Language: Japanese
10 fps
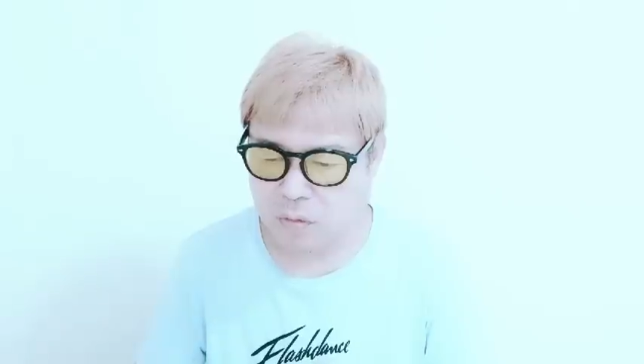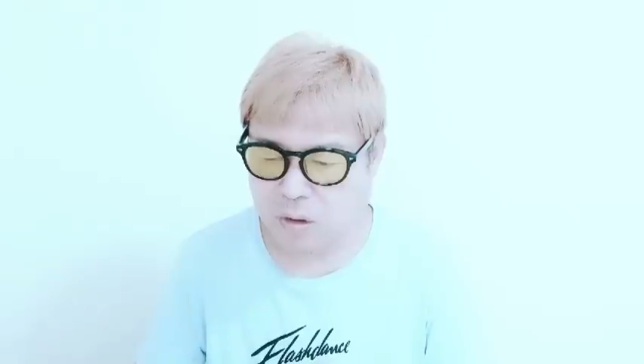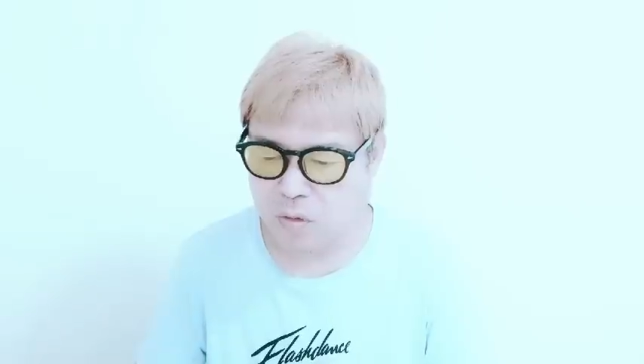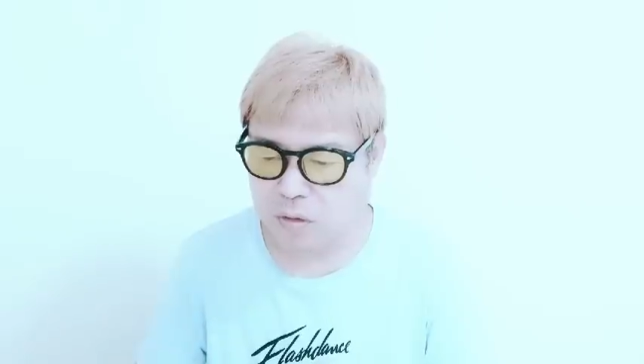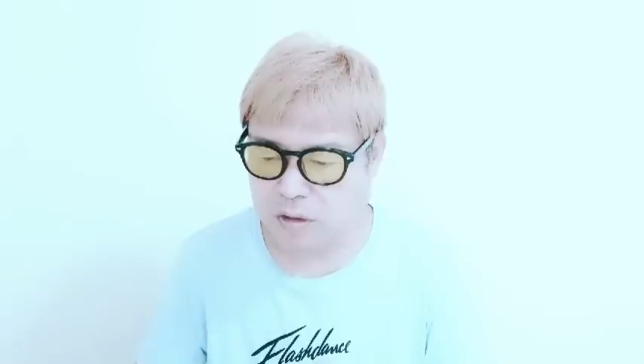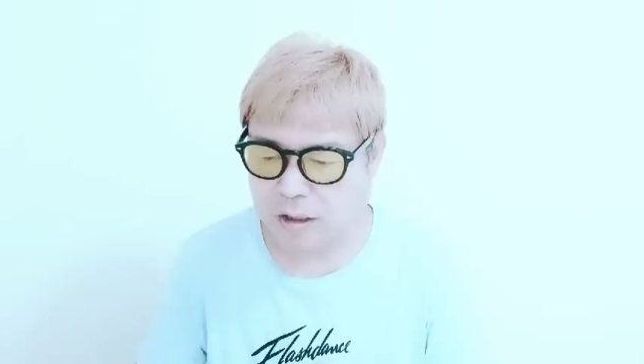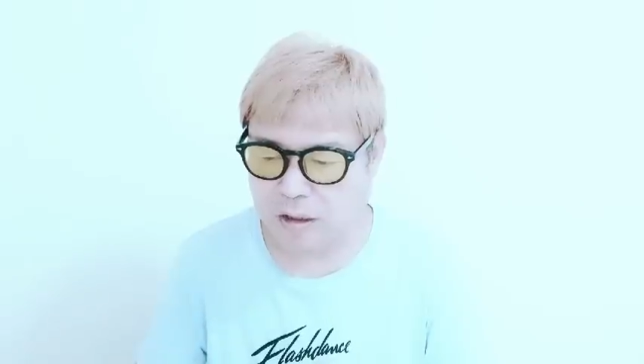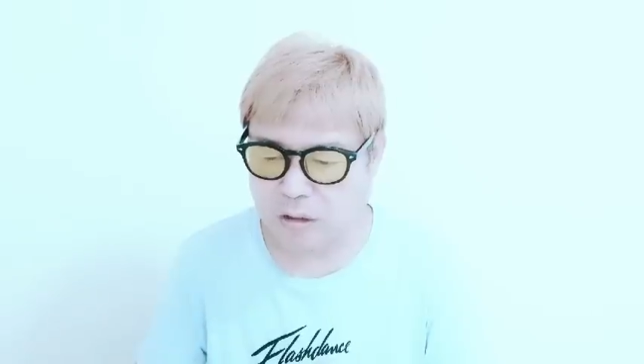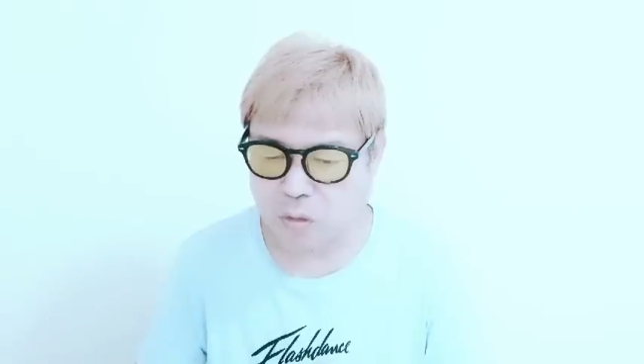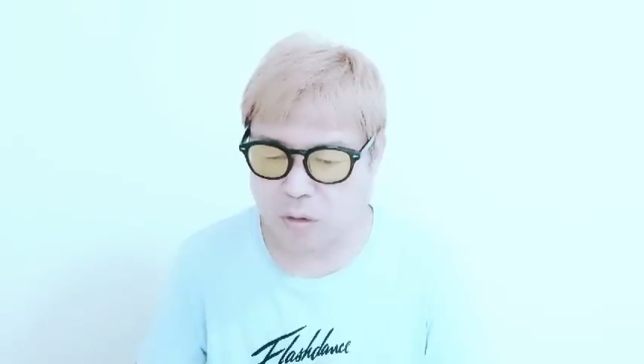
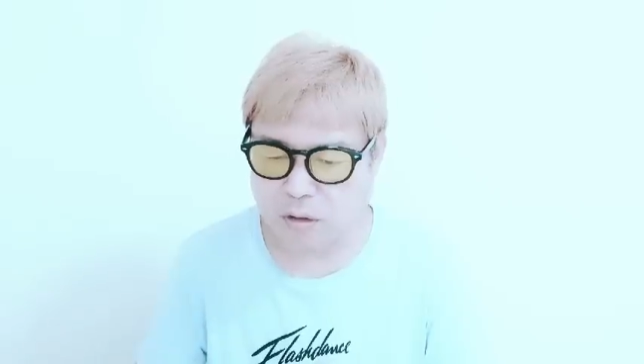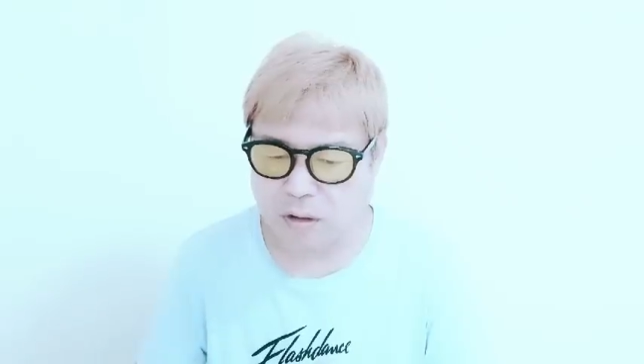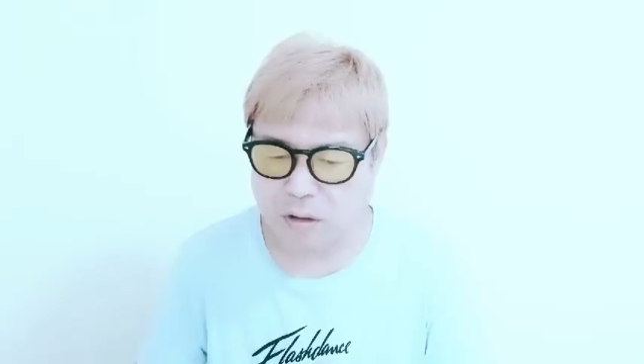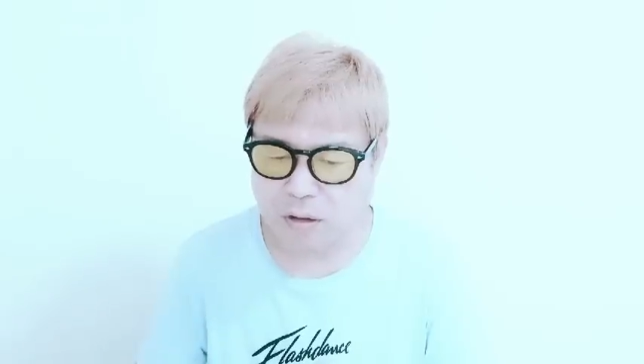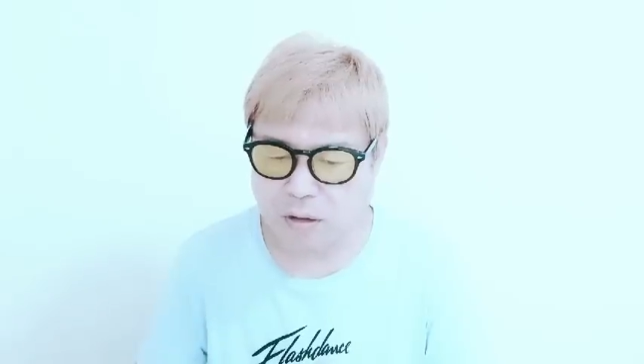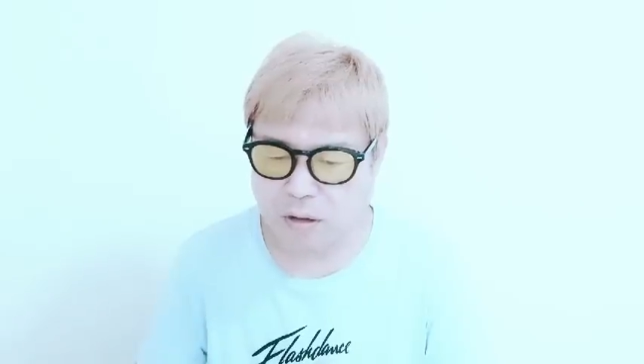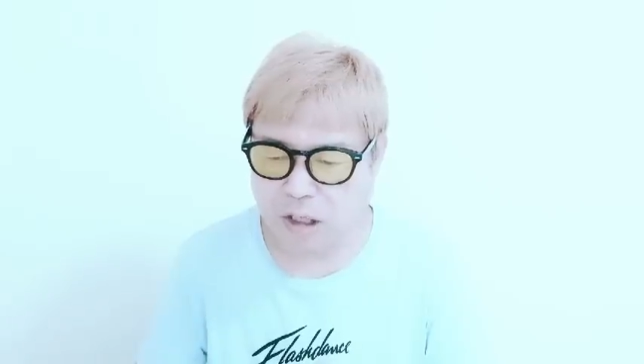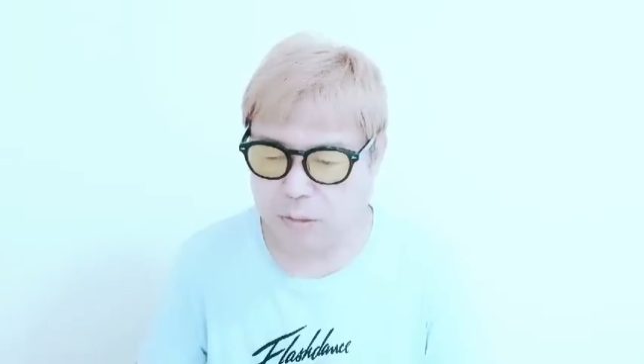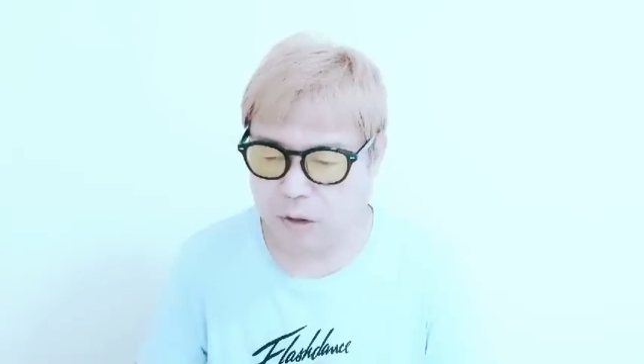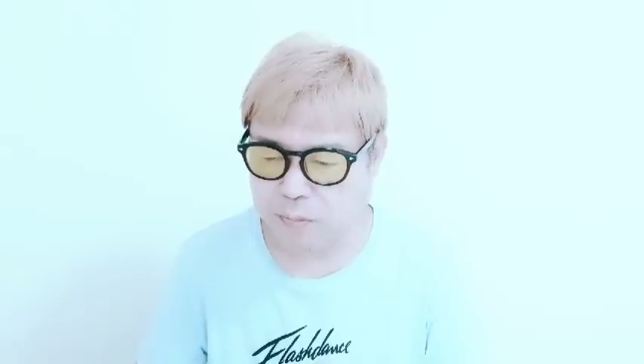ワンオクタカとかね、
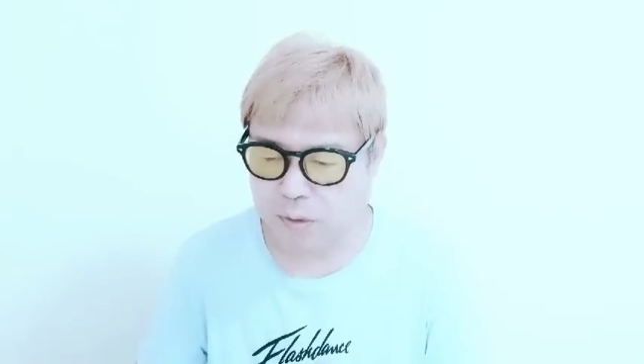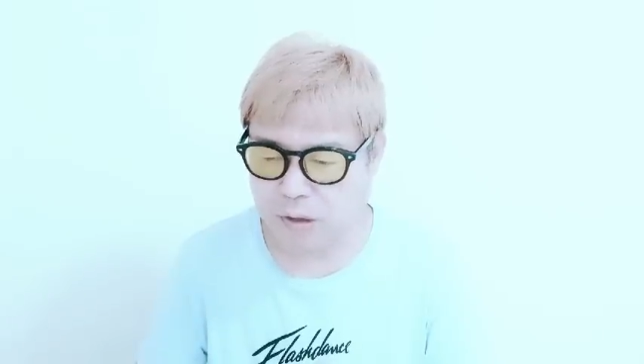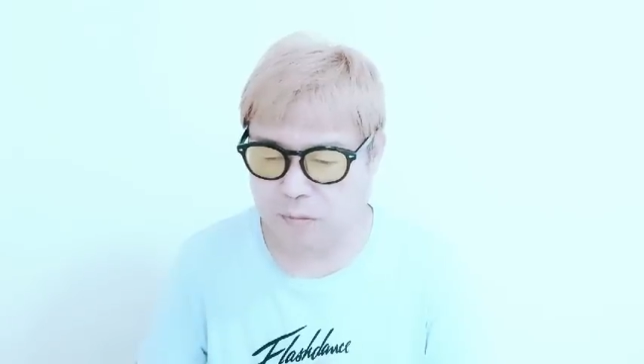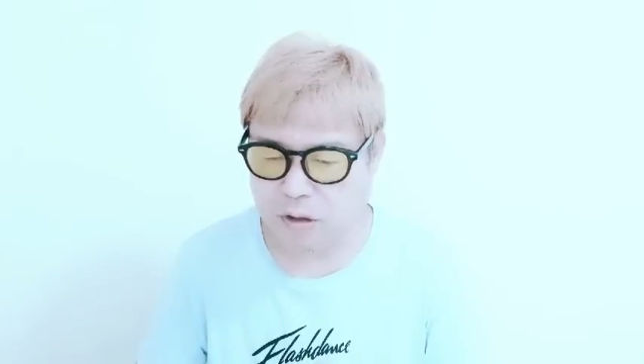ヤマピー、